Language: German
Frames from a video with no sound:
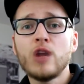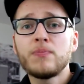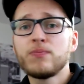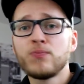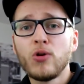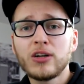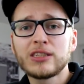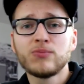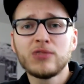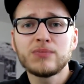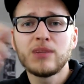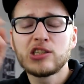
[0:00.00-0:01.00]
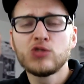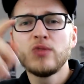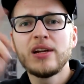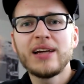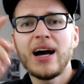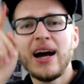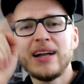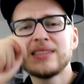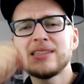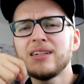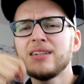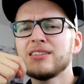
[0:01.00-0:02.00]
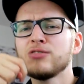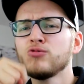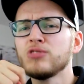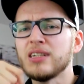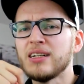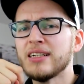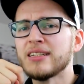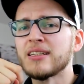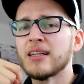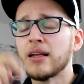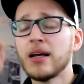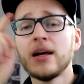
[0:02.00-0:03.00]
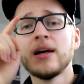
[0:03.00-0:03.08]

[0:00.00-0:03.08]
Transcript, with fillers: Rap-Blogs muss man Julien ja eine Sache zugute halten.